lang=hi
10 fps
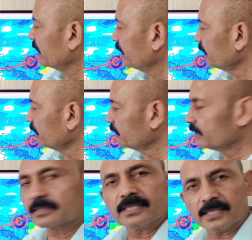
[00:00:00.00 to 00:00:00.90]
पहले
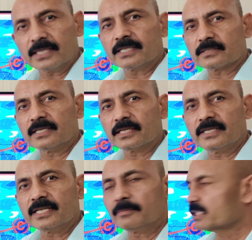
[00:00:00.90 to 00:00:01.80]
इधर थी यानी कि सेंट्रल
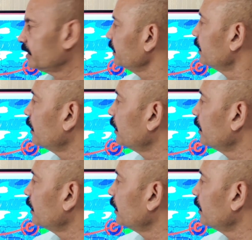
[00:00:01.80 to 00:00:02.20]
इंडिया में थी